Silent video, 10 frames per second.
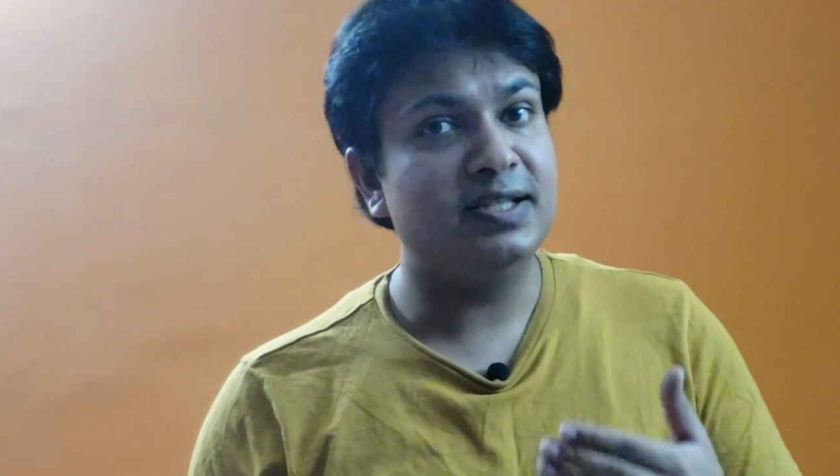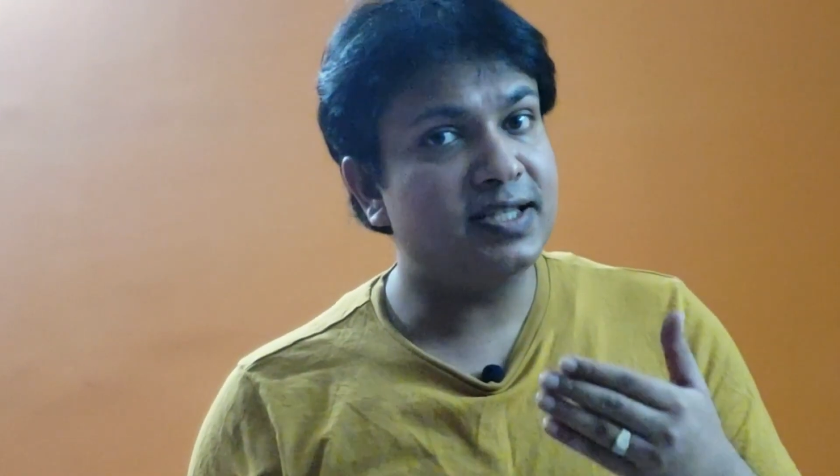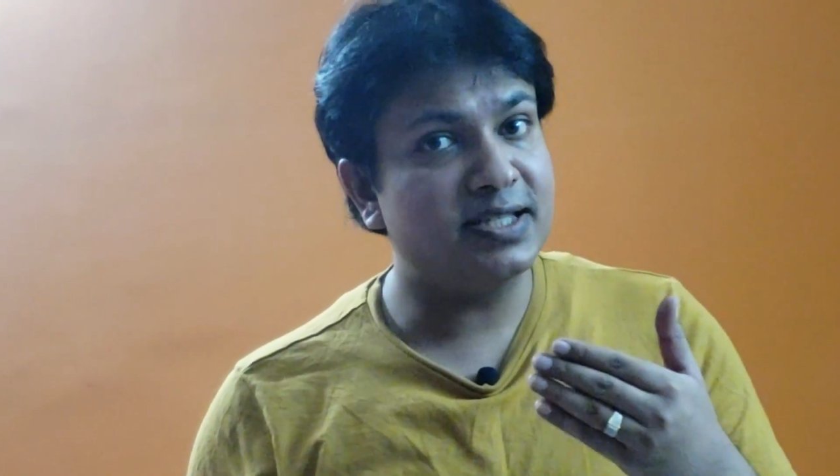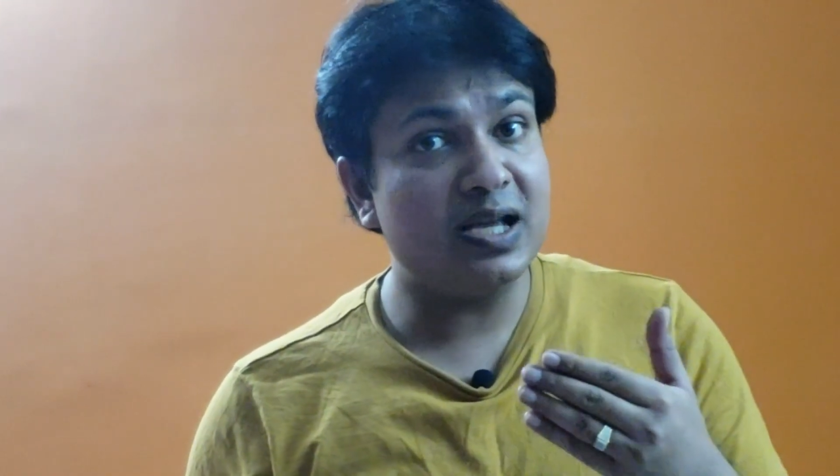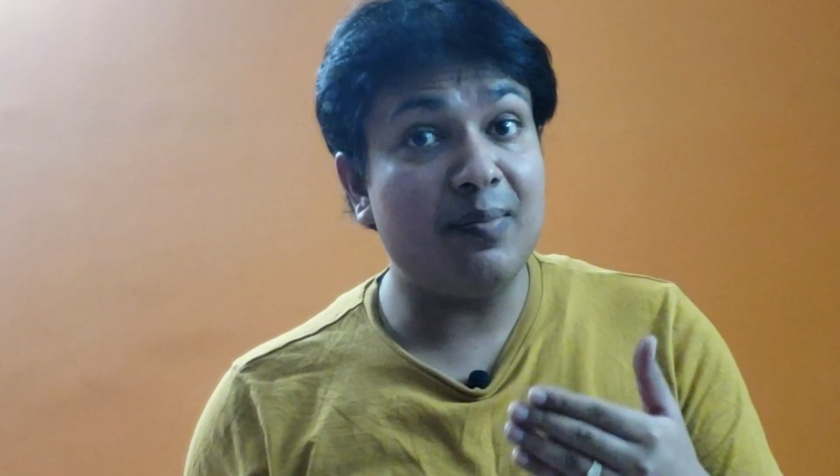
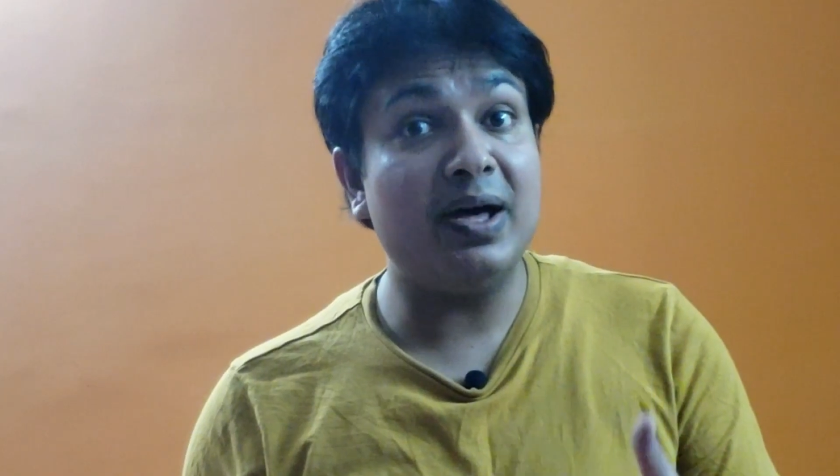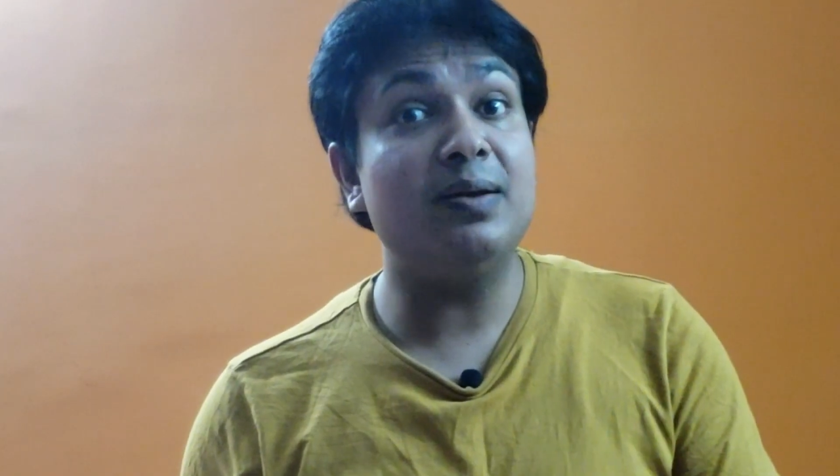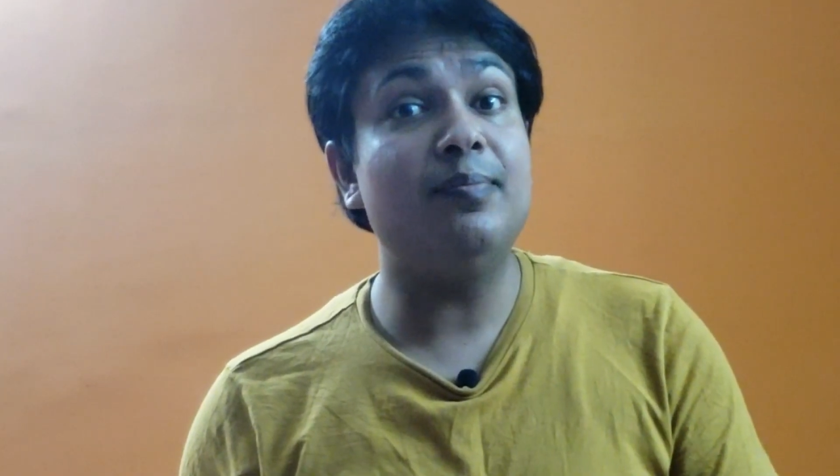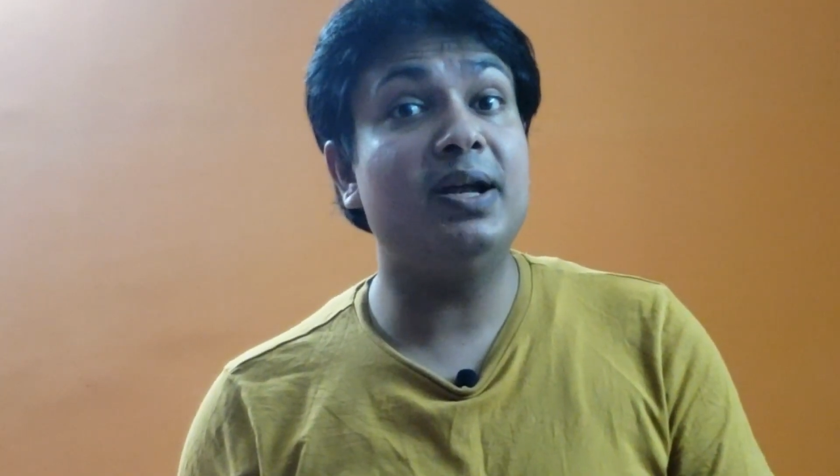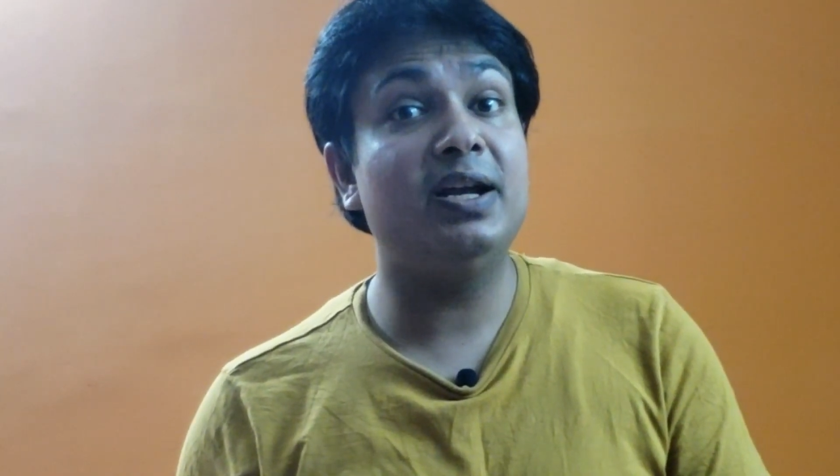जैसे हमारी
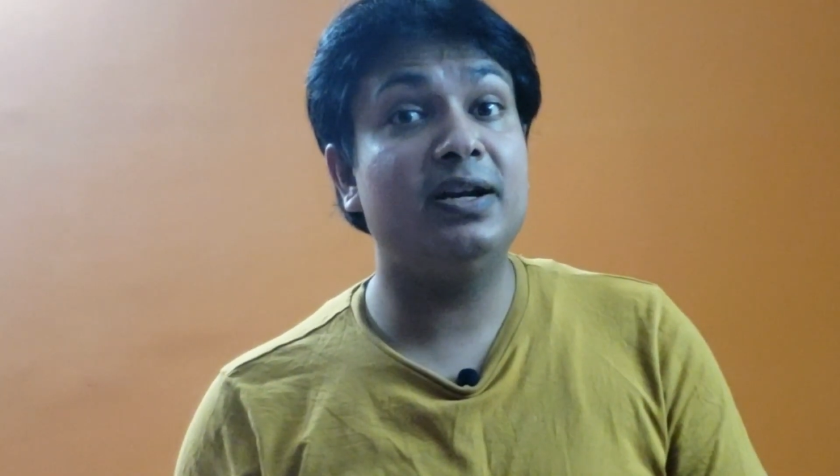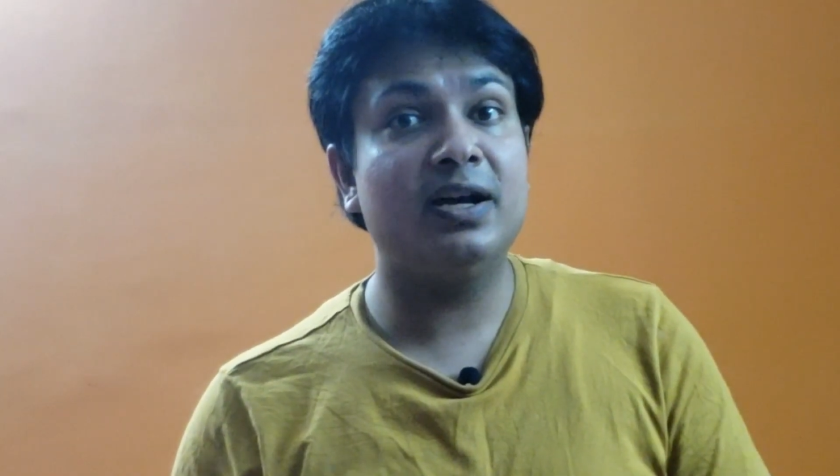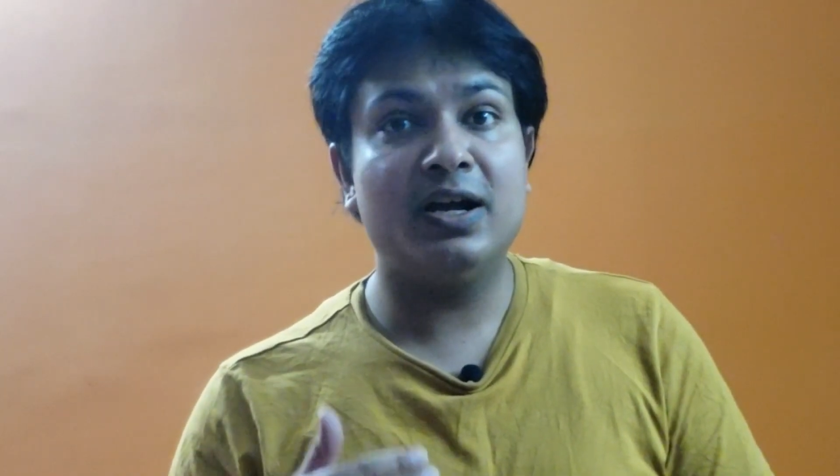मेड